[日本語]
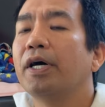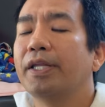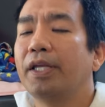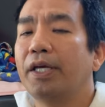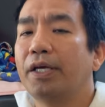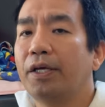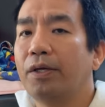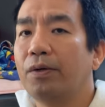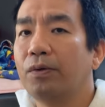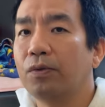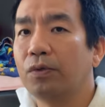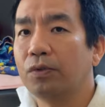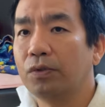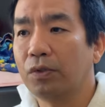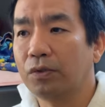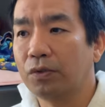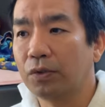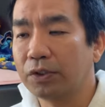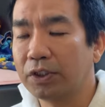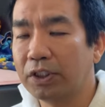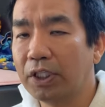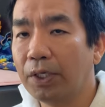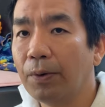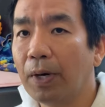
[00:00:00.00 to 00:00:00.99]
できること
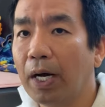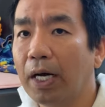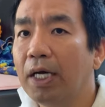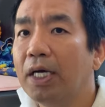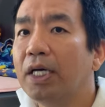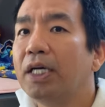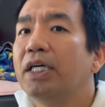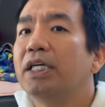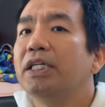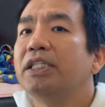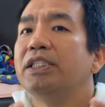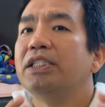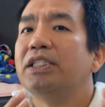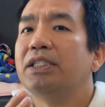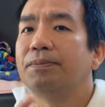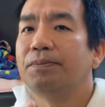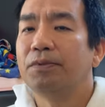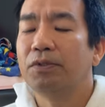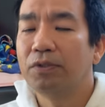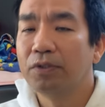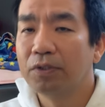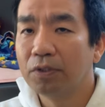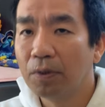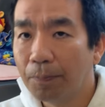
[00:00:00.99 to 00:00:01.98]
としては、自
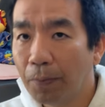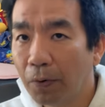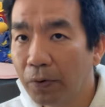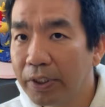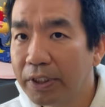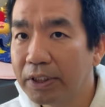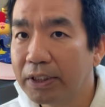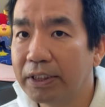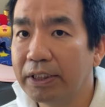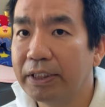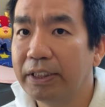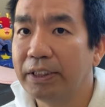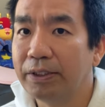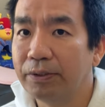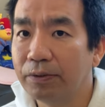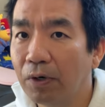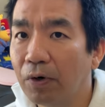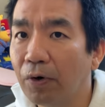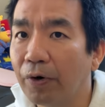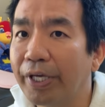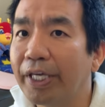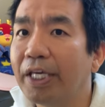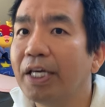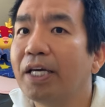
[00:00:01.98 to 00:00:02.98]
分のポリシー
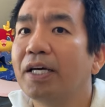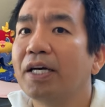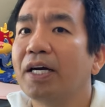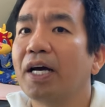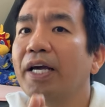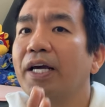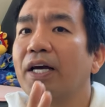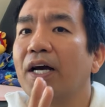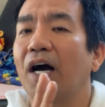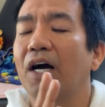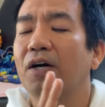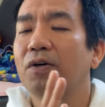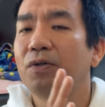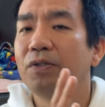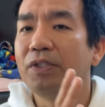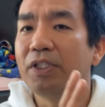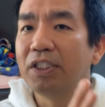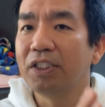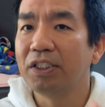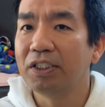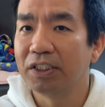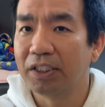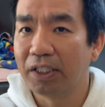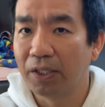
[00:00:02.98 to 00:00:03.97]
を一回確
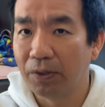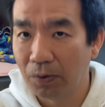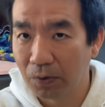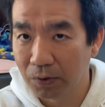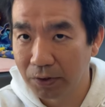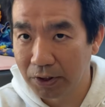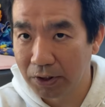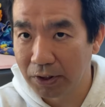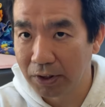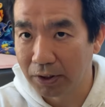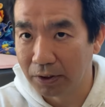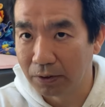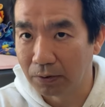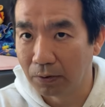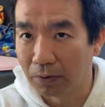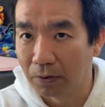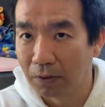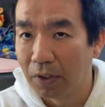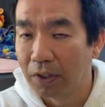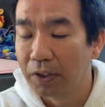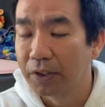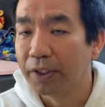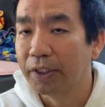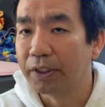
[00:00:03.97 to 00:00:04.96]
認してほしいと。
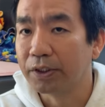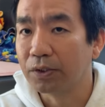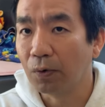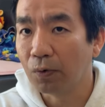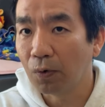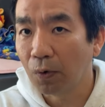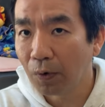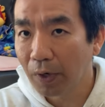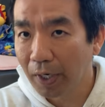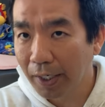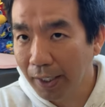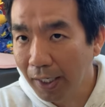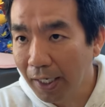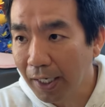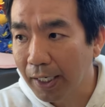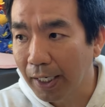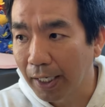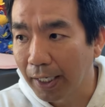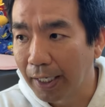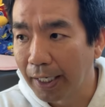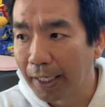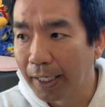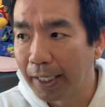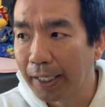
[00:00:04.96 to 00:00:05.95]
で、そこか
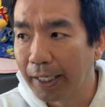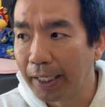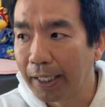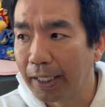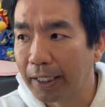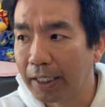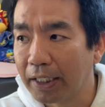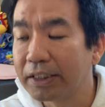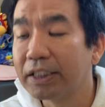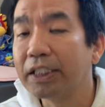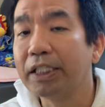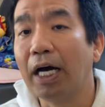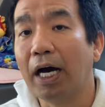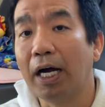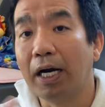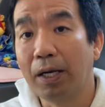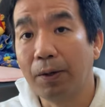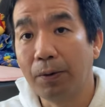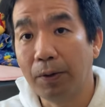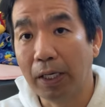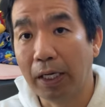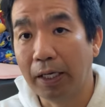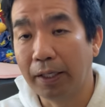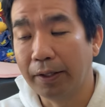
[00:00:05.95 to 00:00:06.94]
ら、えー、家賃払
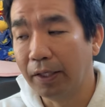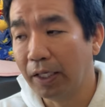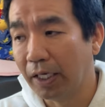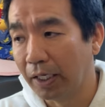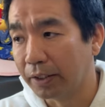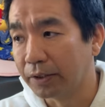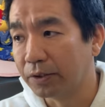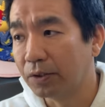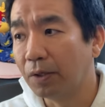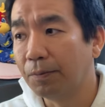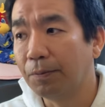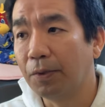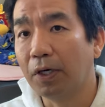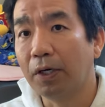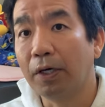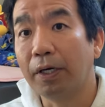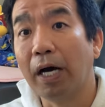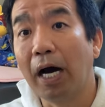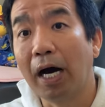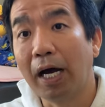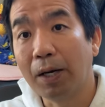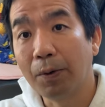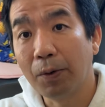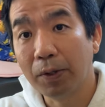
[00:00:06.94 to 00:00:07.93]
わ、ね、それも
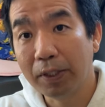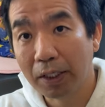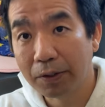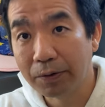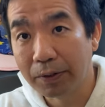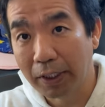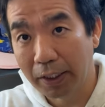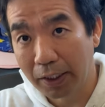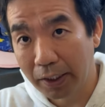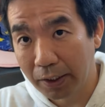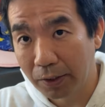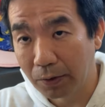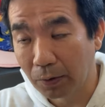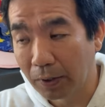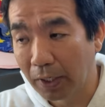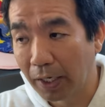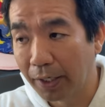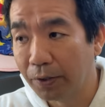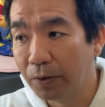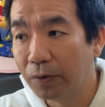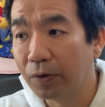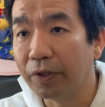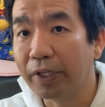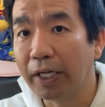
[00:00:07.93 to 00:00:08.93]
払わなくていいとか
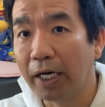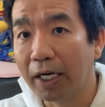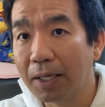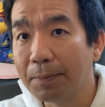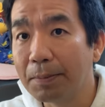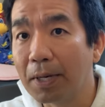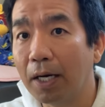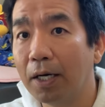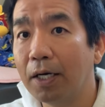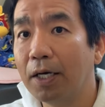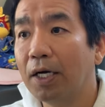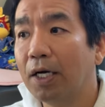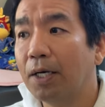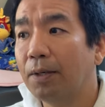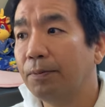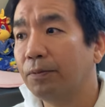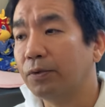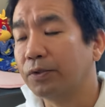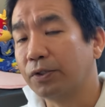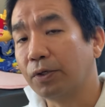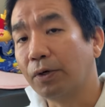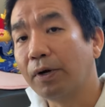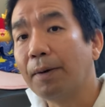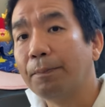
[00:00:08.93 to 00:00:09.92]
いうのであれば、
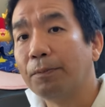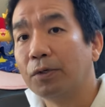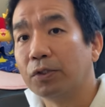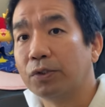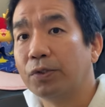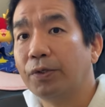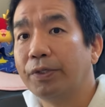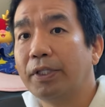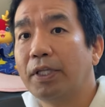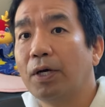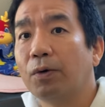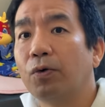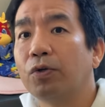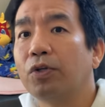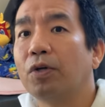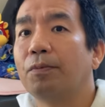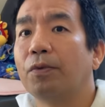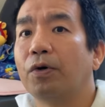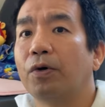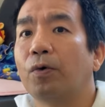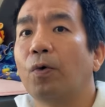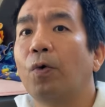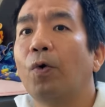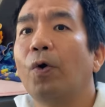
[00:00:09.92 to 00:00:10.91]
それはもうそういったこと
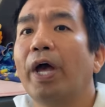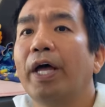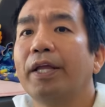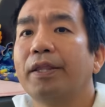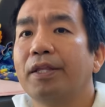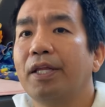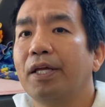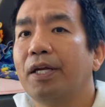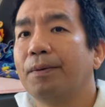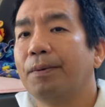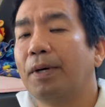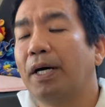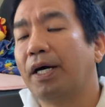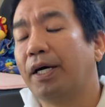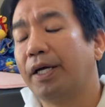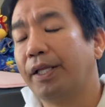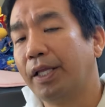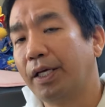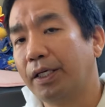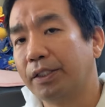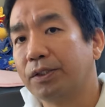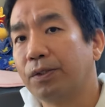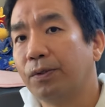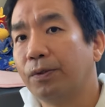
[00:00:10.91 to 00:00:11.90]
もこうやってれば、
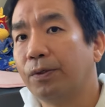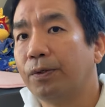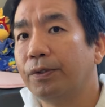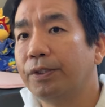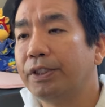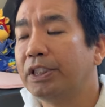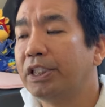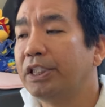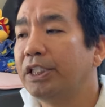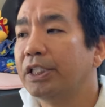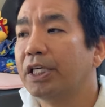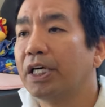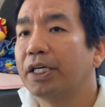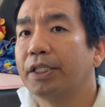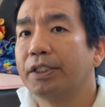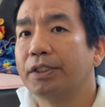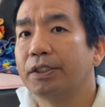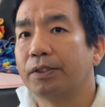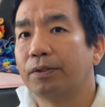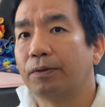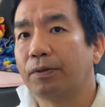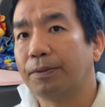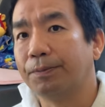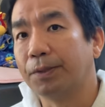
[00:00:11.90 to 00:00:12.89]
ね、1、2ヶ
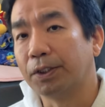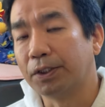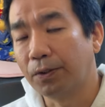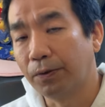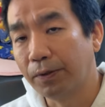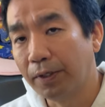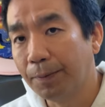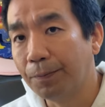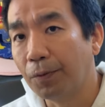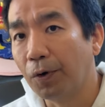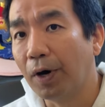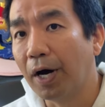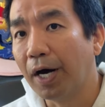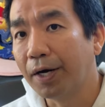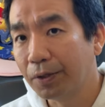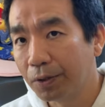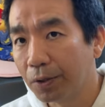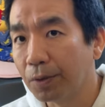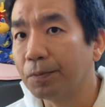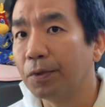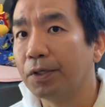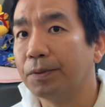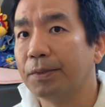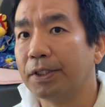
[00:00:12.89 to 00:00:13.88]
月とか、まあそんなもんある
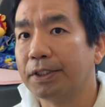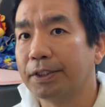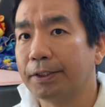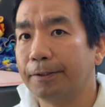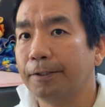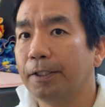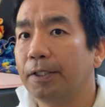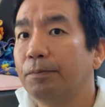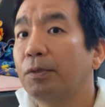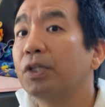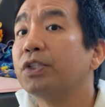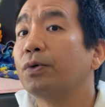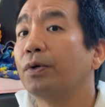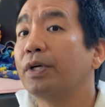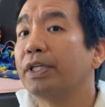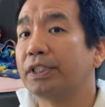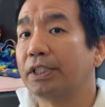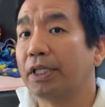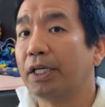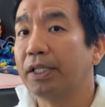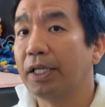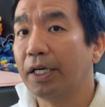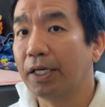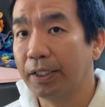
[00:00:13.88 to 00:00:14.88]
と思います。まあそれは
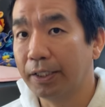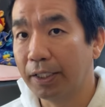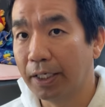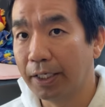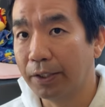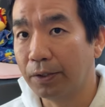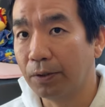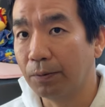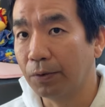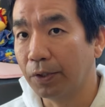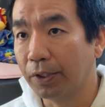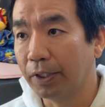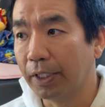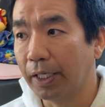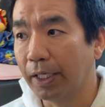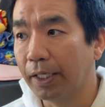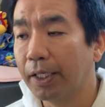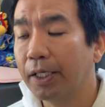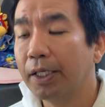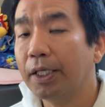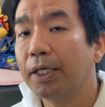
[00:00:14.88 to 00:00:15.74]
仕方がないと思って。